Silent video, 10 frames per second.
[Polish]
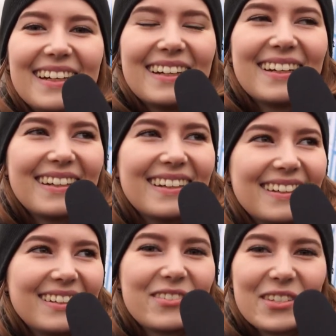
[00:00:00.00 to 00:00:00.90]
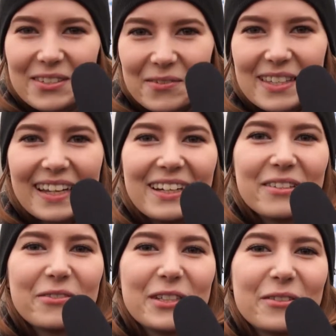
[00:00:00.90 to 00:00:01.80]
e, wszystkim
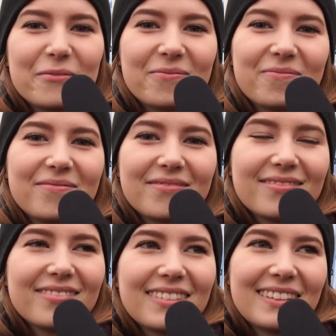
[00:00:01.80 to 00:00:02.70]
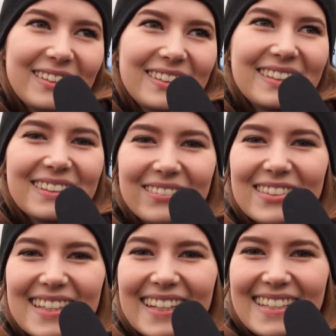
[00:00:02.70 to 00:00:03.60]
znajomym. No i to
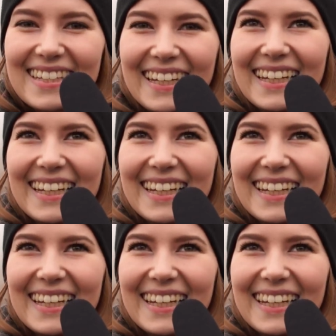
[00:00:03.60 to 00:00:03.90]
wystarczy.